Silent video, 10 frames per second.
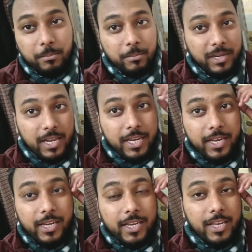बनाने
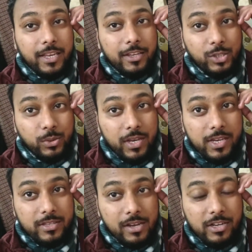के लिए जो है
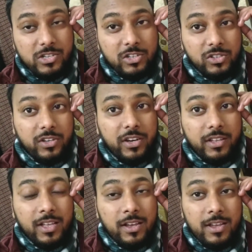इसका कंस्ट्रक्शन किया था